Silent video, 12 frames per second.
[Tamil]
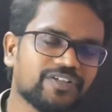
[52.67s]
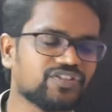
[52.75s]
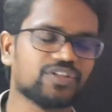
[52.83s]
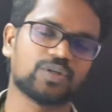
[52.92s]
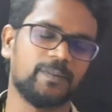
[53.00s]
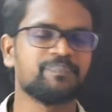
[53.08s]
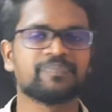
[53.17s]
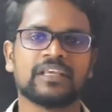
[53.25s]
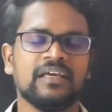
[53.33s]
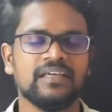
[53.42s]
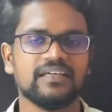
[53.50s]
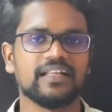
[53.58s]
பேசியிருக்கோம்
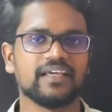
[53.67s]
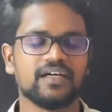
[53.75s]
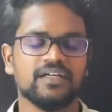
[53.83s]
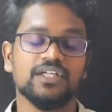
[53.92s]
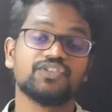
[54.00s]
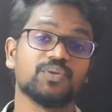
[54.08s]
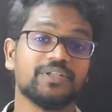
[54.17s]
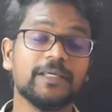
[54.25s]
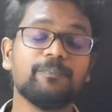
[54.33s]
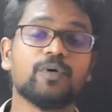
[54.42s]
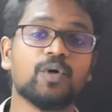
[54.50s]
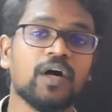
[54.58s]
இல்லையா ஸோ
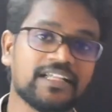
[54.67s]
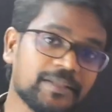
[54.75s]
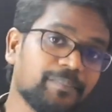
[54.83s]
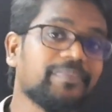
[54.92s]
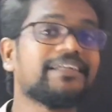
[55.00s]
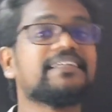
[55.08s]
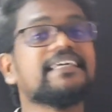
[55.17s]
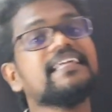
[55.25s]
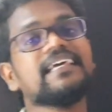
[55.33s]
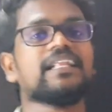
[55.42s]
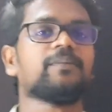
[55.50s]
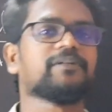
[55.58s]
இப்போது அந்த
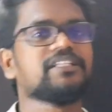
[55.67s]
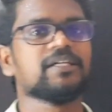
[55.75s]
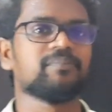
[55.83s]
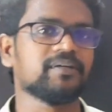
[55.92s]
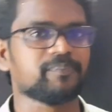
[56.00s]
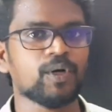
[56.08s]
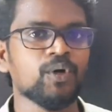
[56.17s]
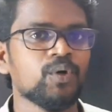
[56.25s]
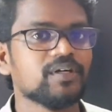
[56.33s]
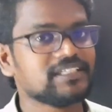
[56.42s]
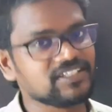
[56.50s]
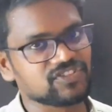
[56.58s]
மெட்டீரியலை பற்றி நம்ம இப்போ
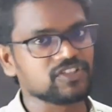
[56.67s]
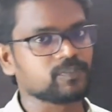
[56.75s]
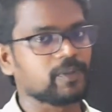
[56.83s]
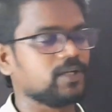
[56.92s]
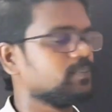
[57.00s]
டிஸ்கஸ் பண்ண